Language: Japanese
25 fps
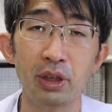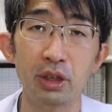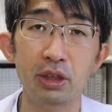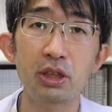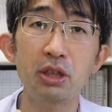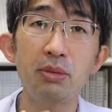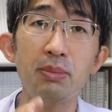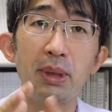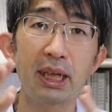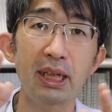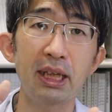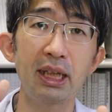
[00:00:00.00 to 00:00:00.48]

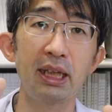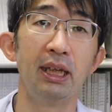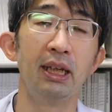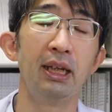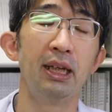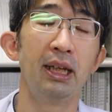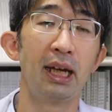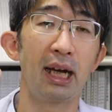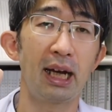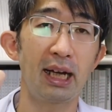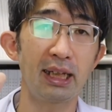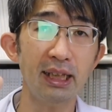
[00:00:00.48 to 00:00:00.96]
つまり、
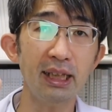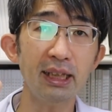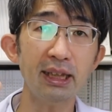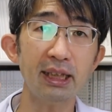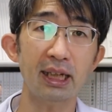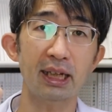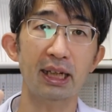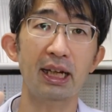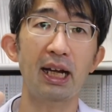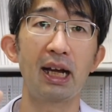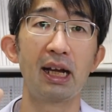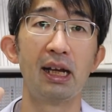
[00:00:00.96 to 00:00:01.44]
あな
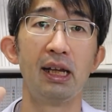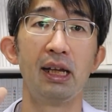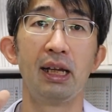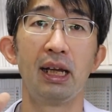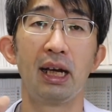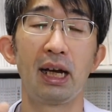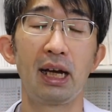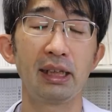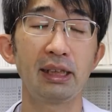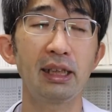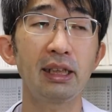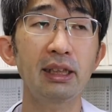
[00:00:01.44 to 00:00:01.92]
たが、
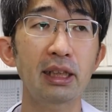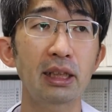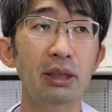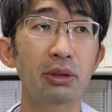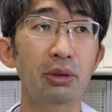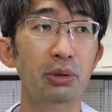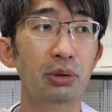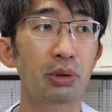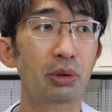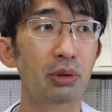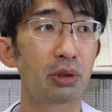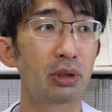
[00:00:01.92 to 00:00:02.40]
あなた
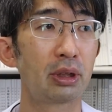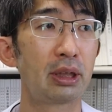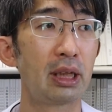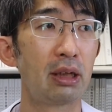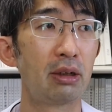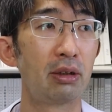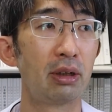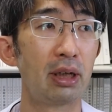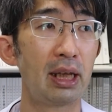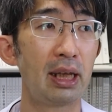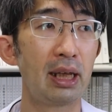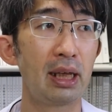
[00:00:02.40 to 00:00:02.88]
のとって
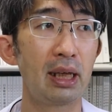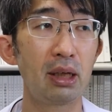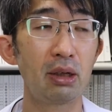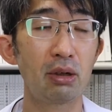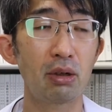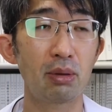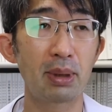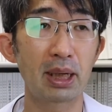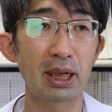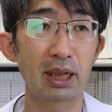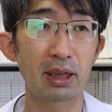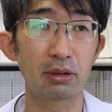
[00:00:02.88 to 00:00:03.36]
いる栄
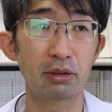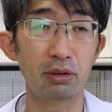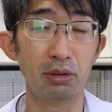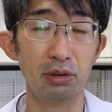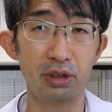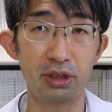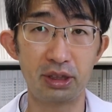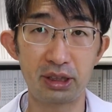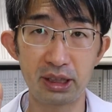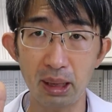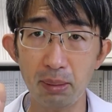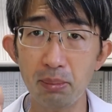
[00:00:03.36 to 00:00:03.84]
養バランス
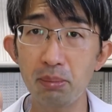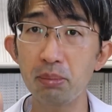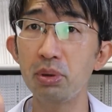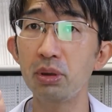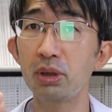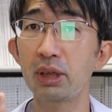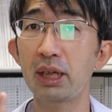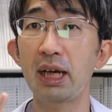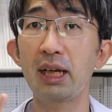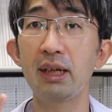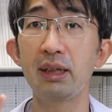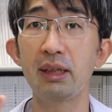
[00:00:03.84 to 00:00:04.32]
を全
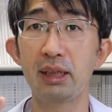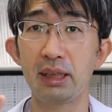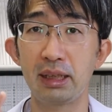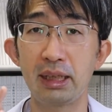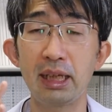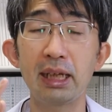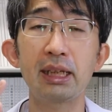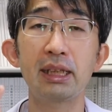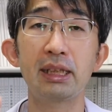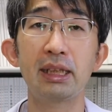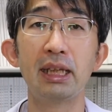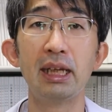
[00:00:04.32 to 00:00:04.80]
部管理
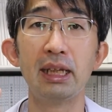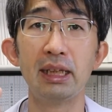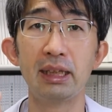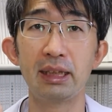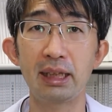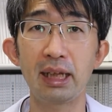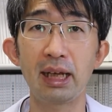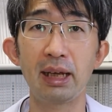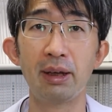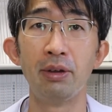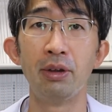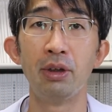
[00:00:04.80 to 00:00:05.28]
できてい
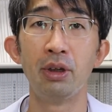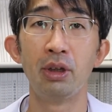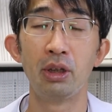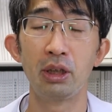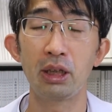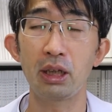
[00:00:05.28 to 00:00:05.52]
て、